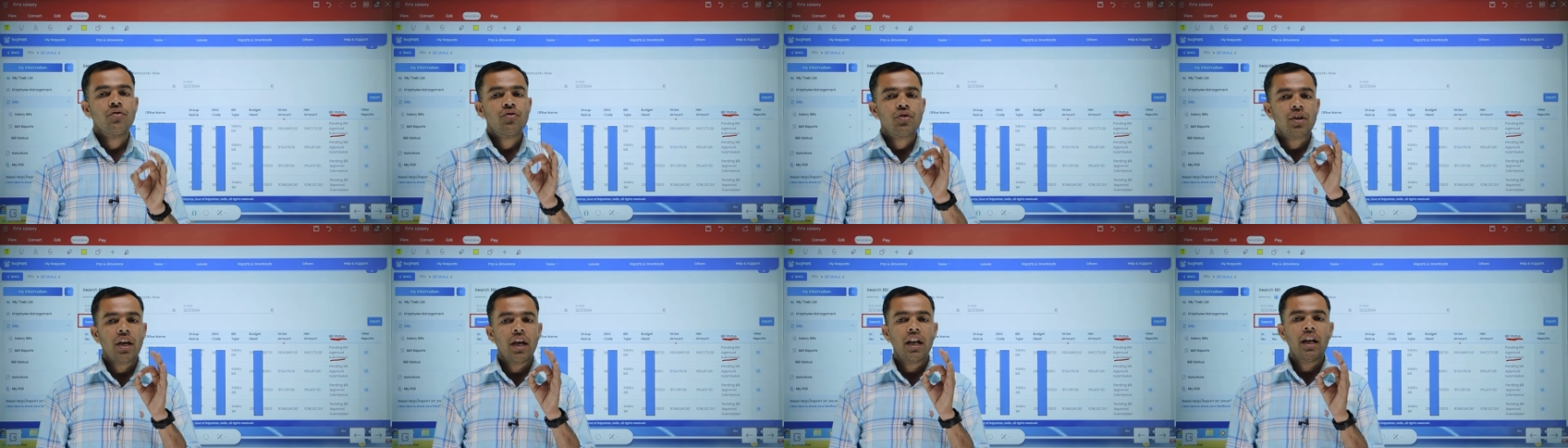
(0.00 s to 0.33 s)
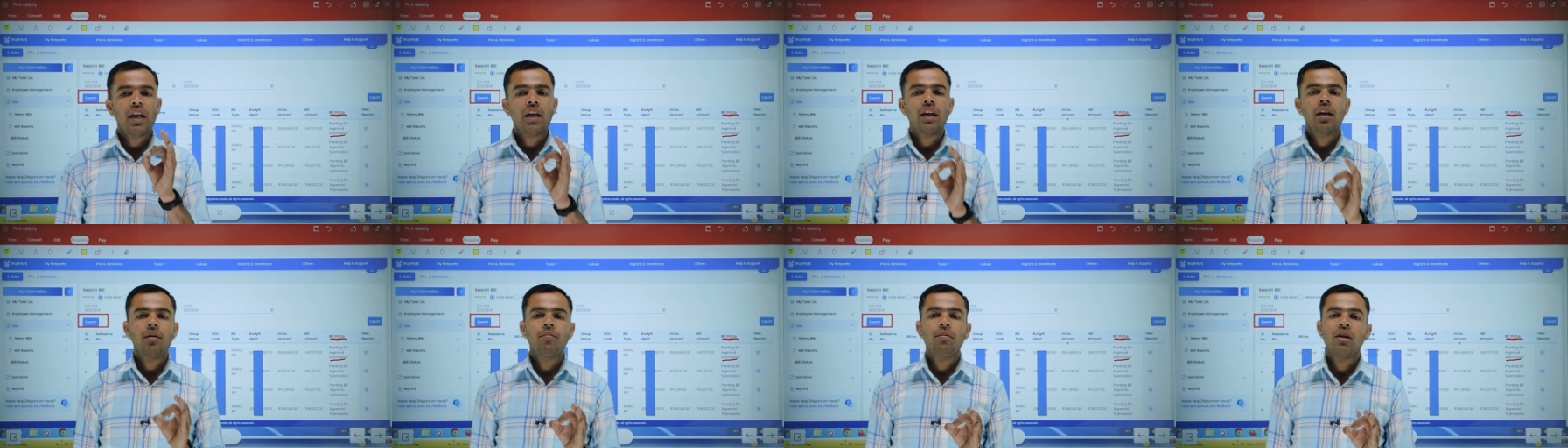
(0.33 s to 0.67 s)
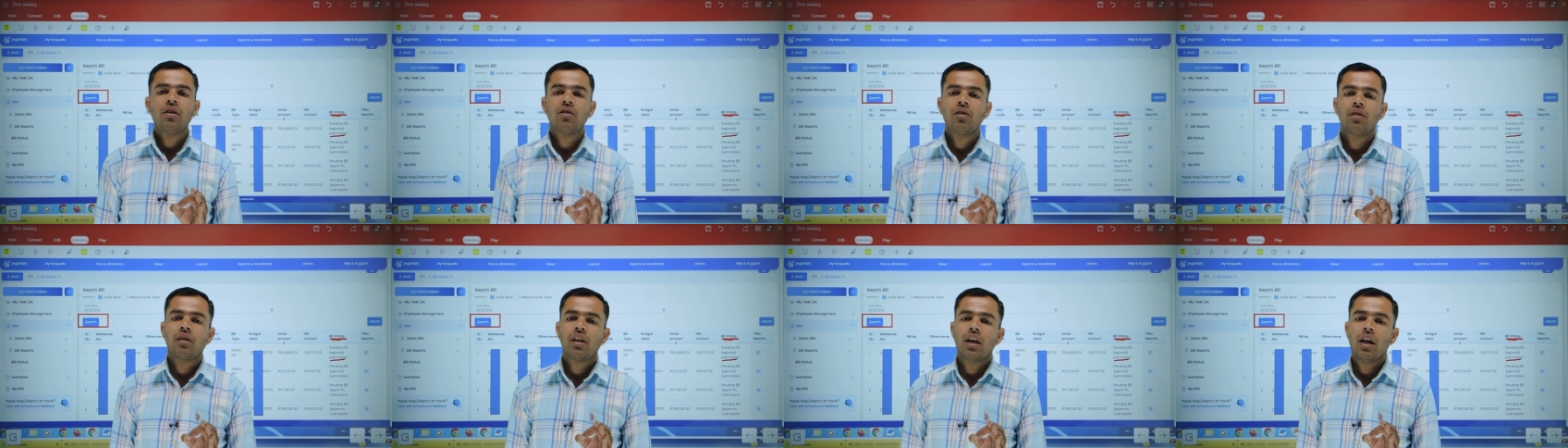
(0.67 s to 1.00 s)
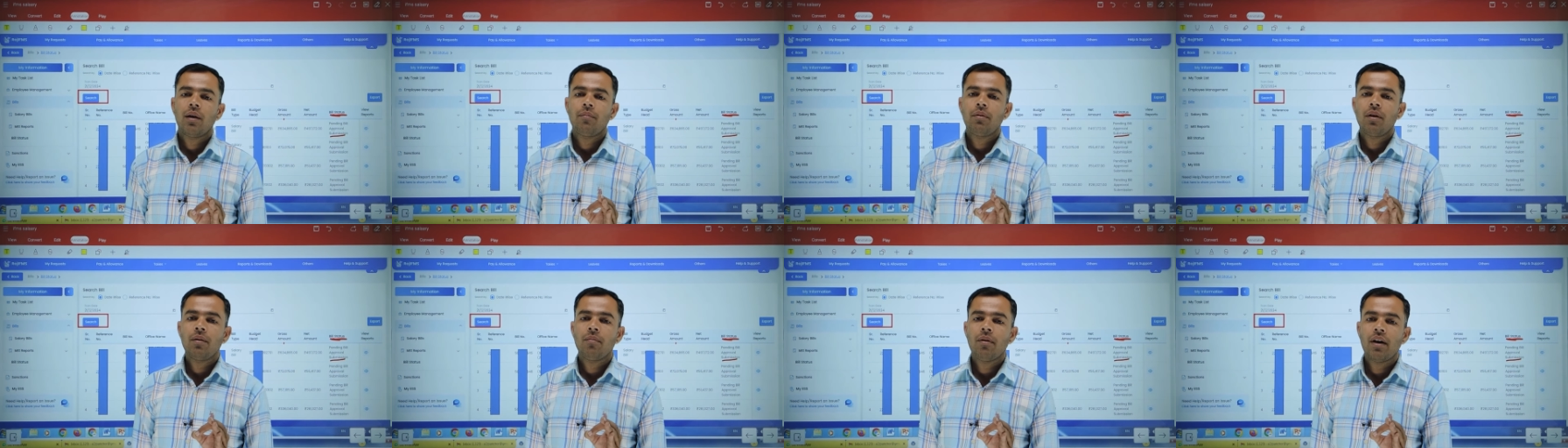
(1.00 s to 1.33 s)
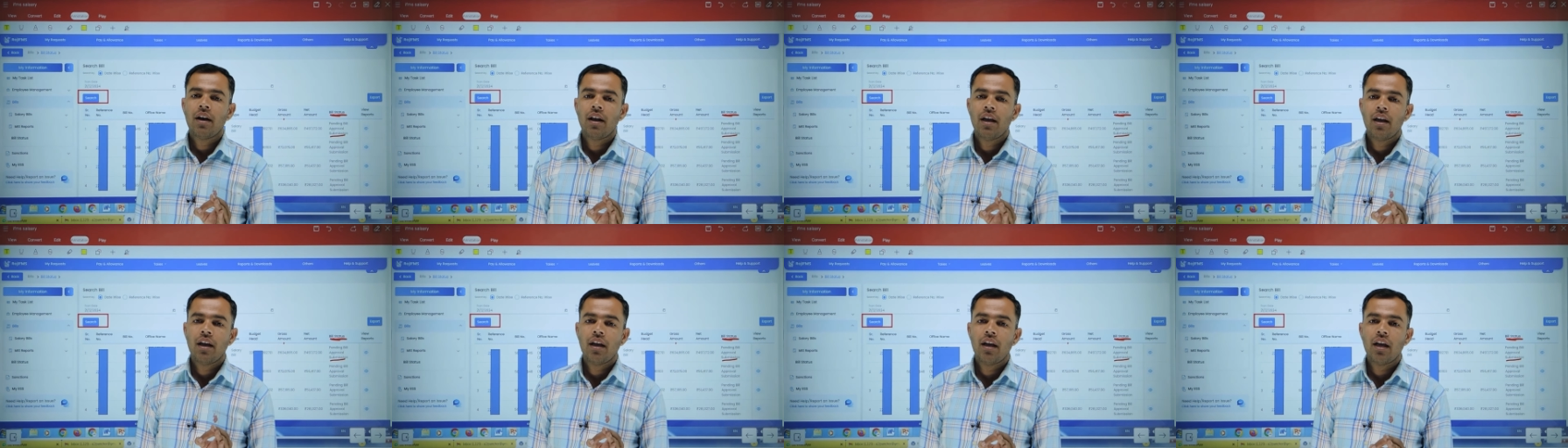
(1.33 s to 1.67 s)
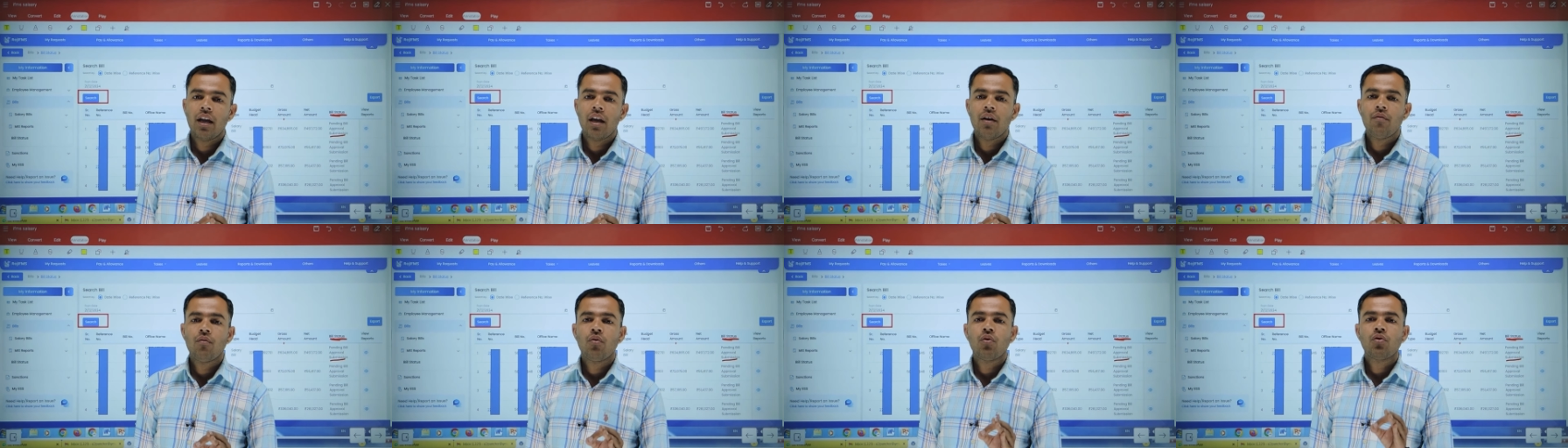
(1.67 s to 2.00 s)
सैलरी बिल जितने भी बने
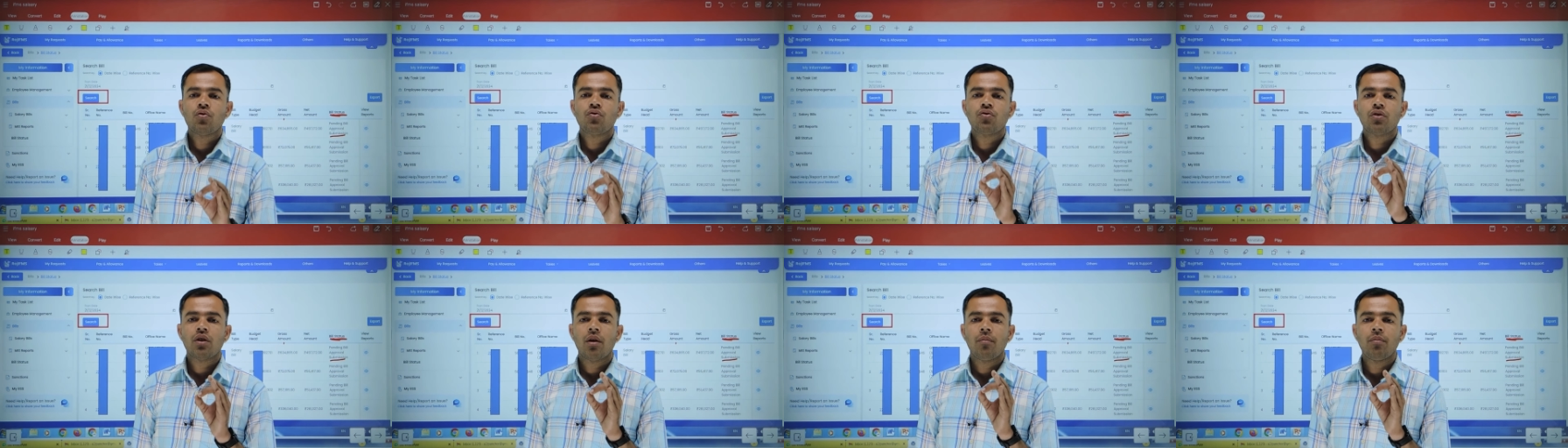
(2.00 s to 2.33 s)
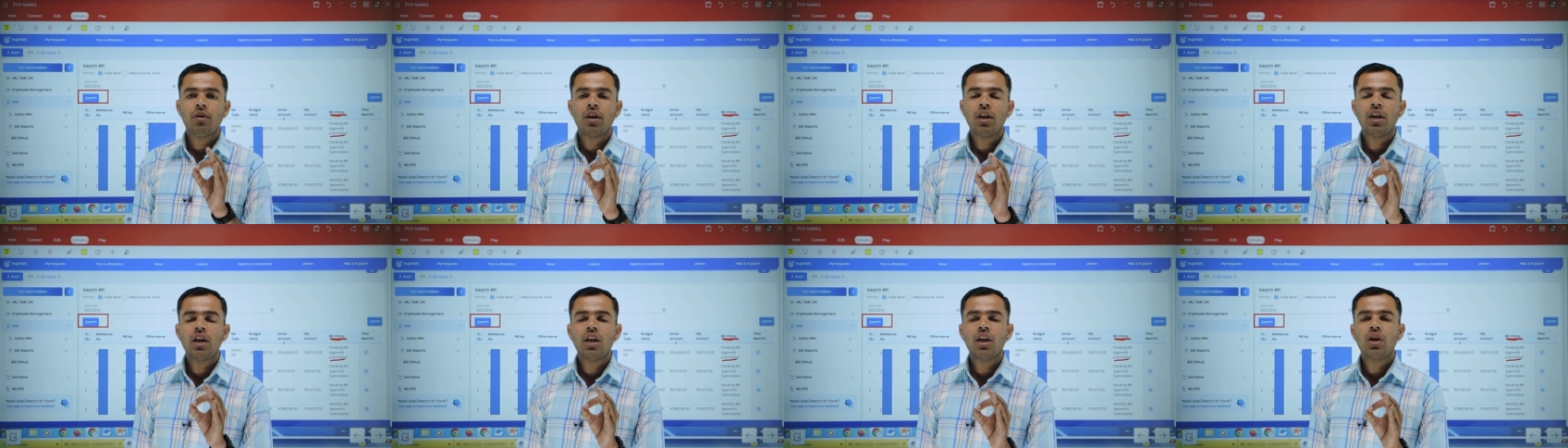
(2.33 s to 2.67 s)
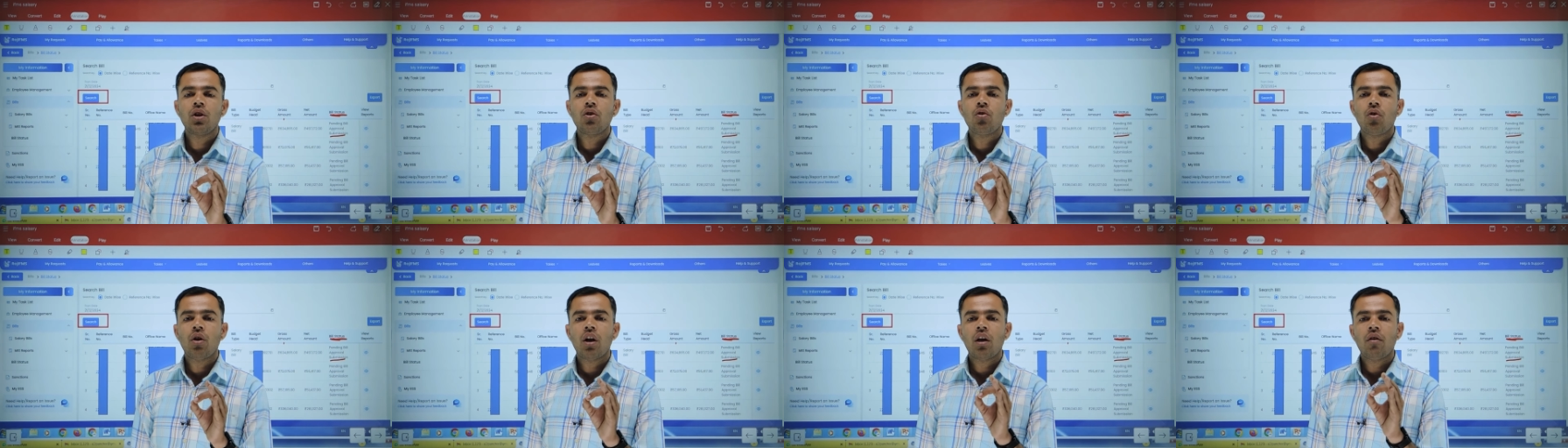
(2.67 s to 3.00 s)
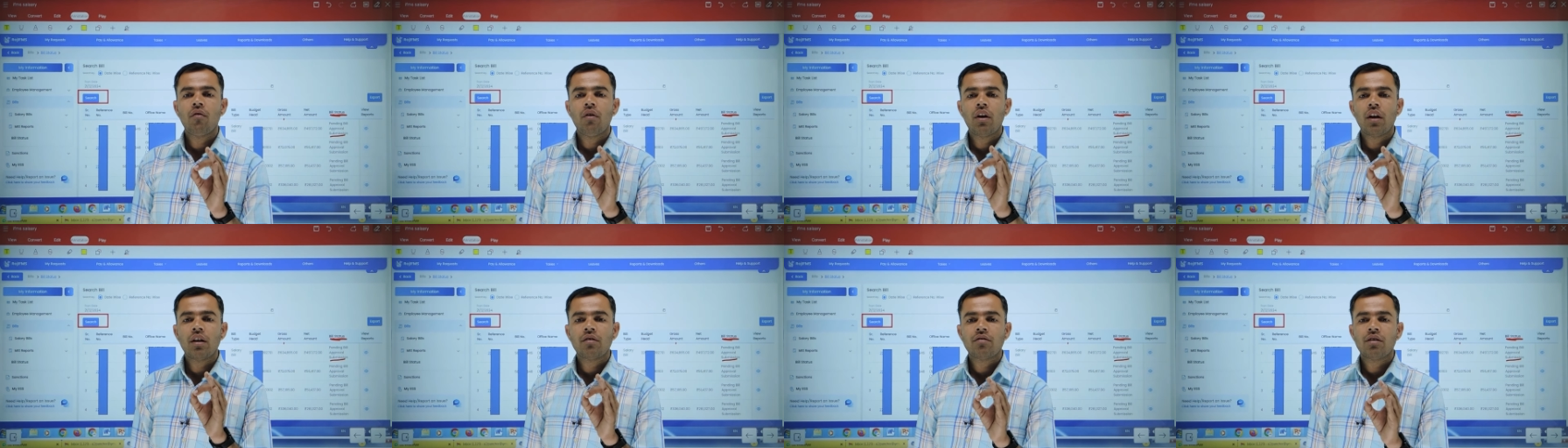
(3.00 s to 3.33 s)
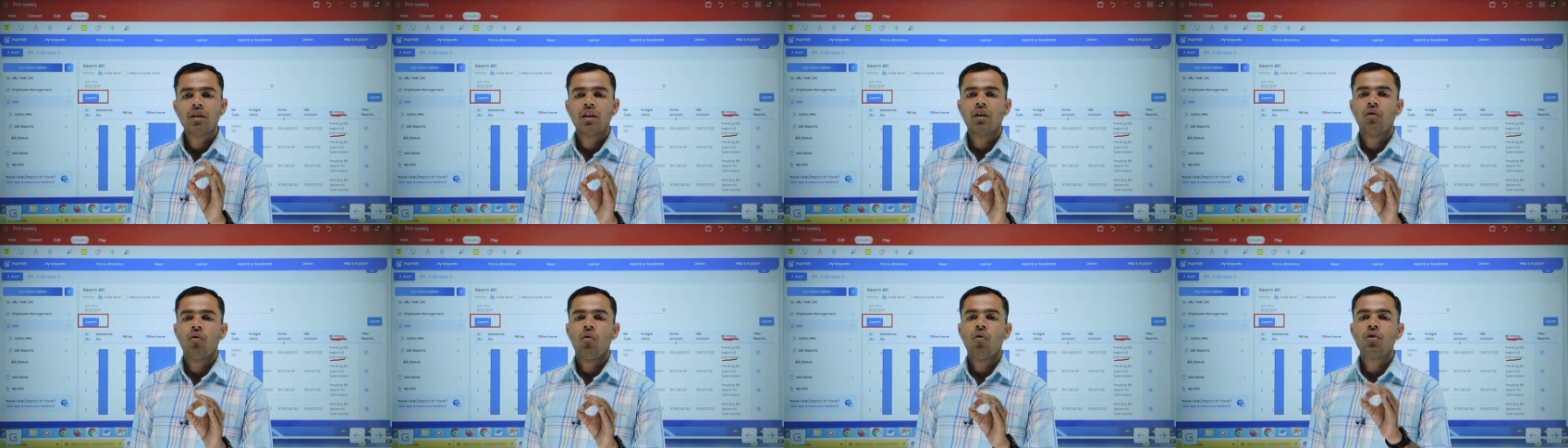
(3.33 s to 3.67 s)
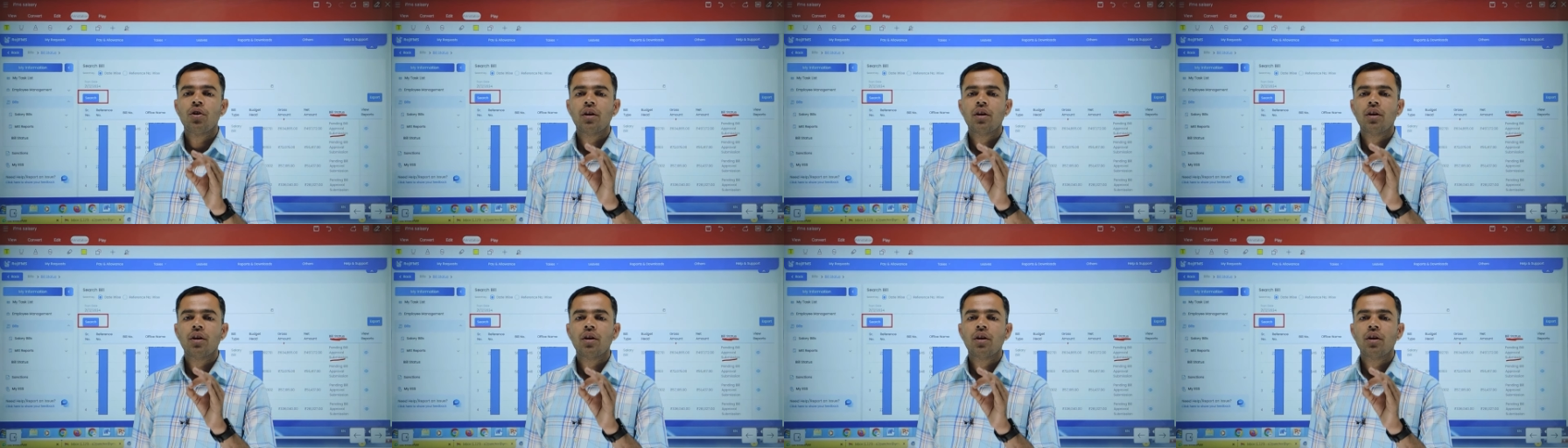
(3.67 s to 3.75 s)
हैं वो सभी डीडीओ लेवल से